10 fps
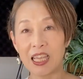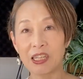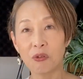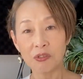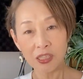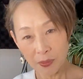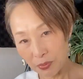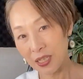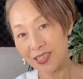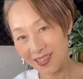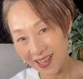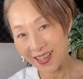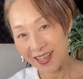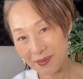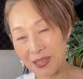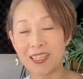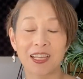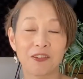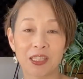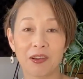いろんなブレスで皆さ
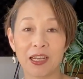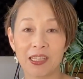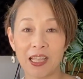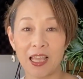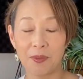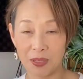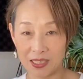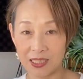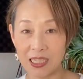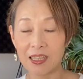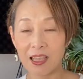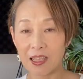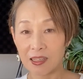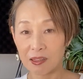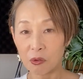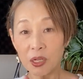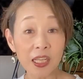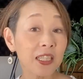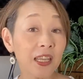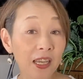ん歌われています。でこれが
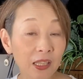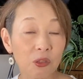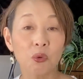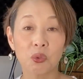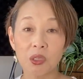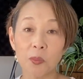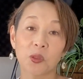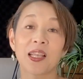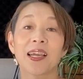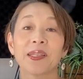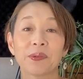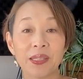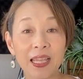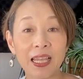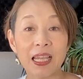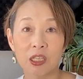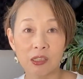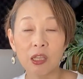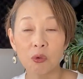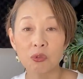正解っていうことでもないので絶
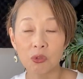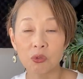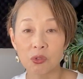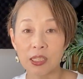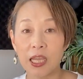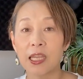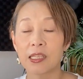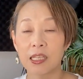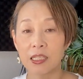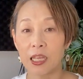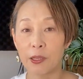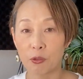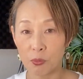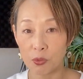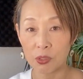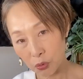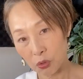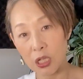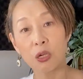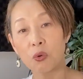対こうということはないんですけれどもちょっと
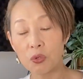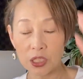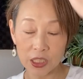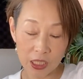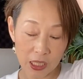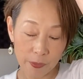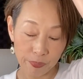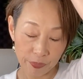参考にしてね、